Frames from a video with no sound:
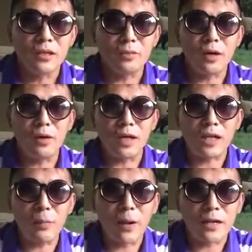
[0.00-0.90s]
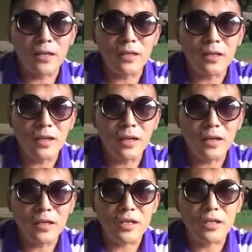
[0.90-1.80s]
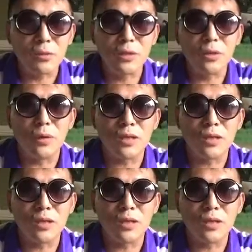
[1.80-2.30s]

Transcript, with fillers: 那么后来他把这个十公斤